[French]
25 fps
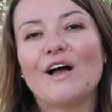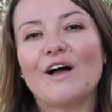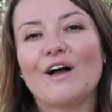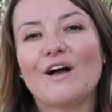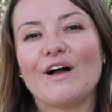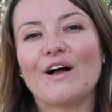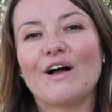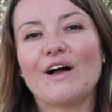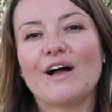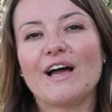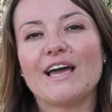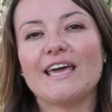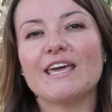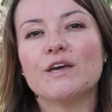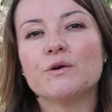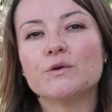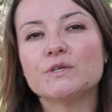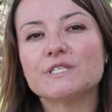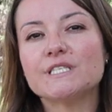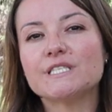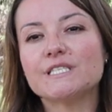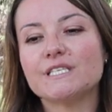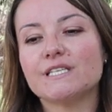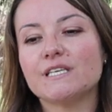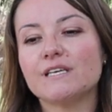Euh, et
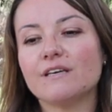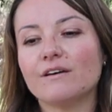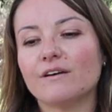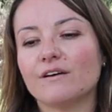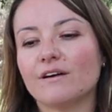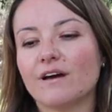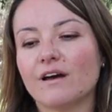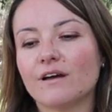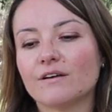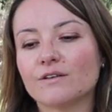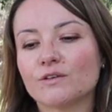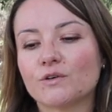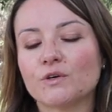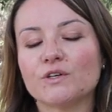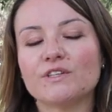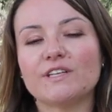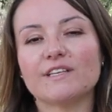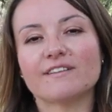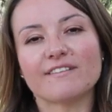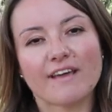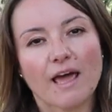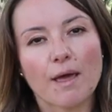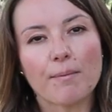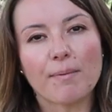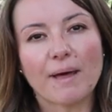aussi euh, un
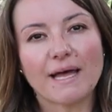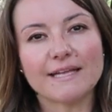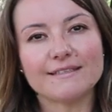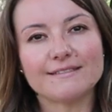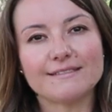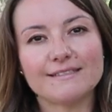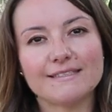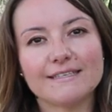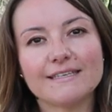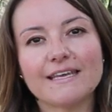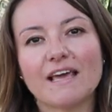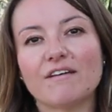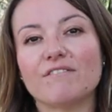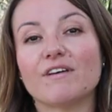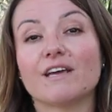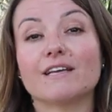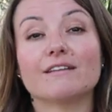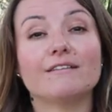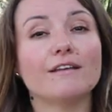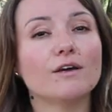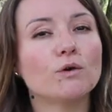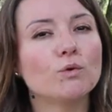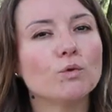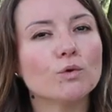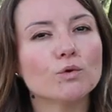côté très pratique
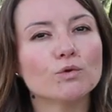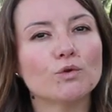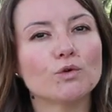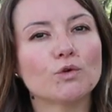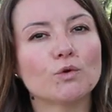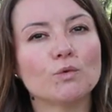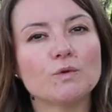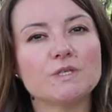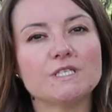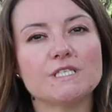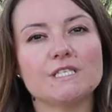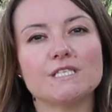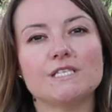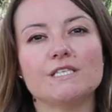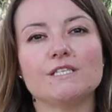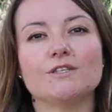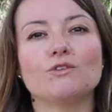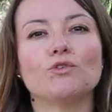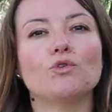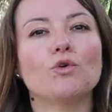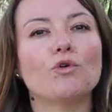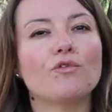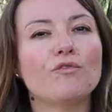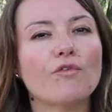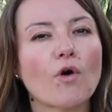avec des cours de
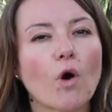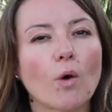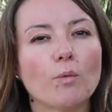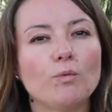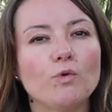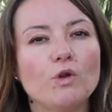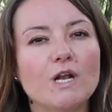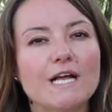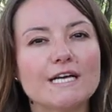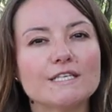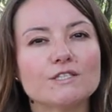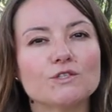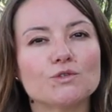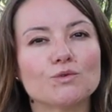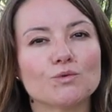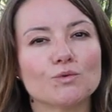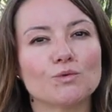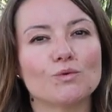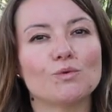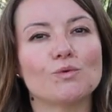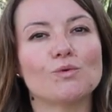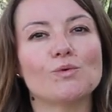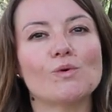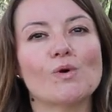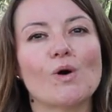cuisine, de
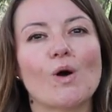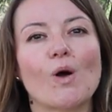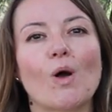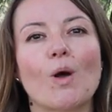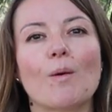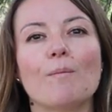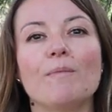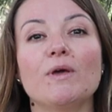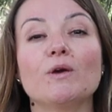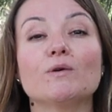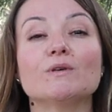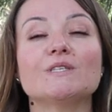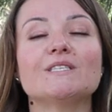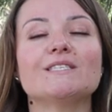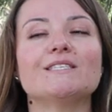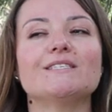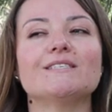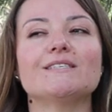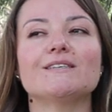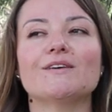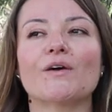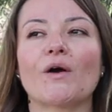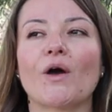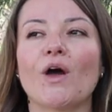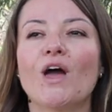formulation, euh, mais
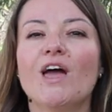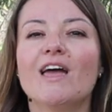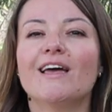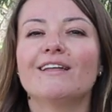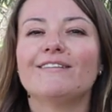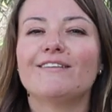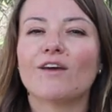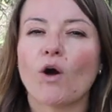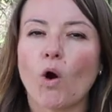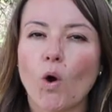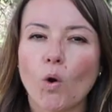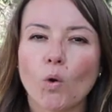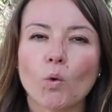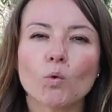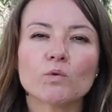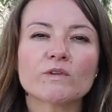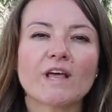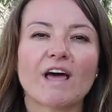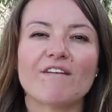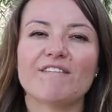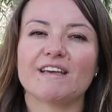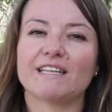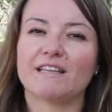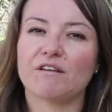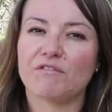aussi des
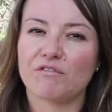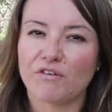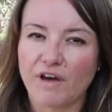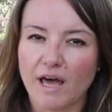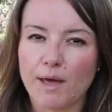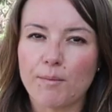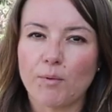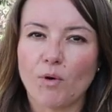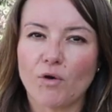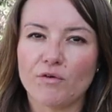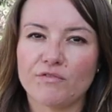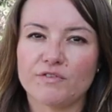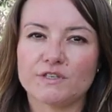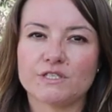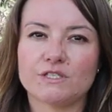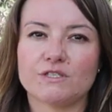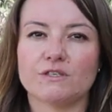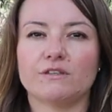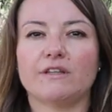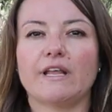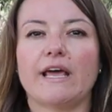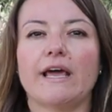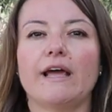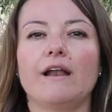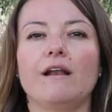rencontres avec des vrais
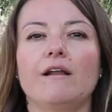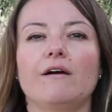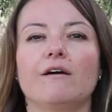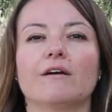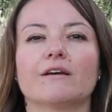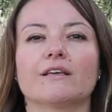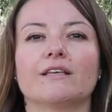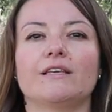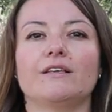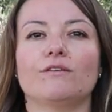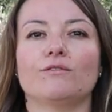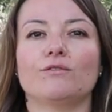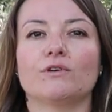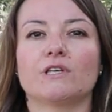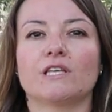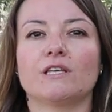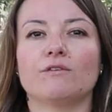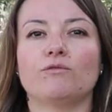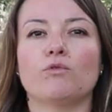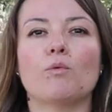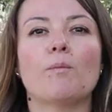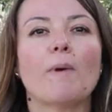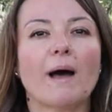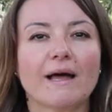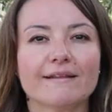professionnels qui,
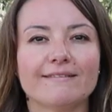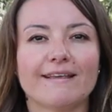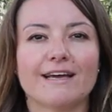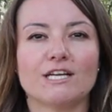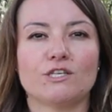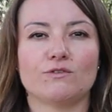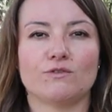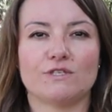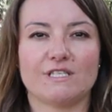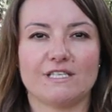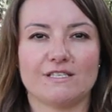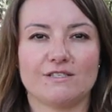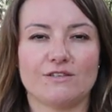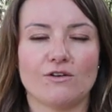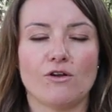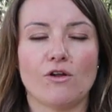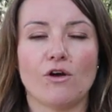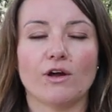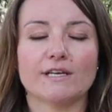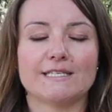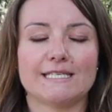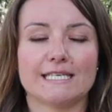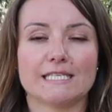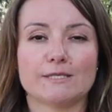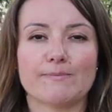vous partagent
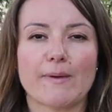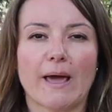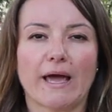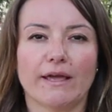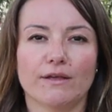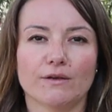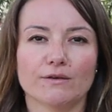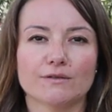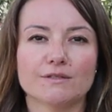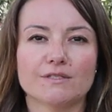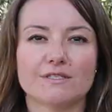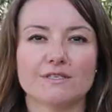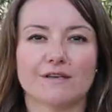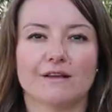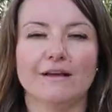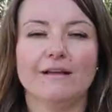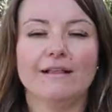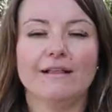leurs expériences.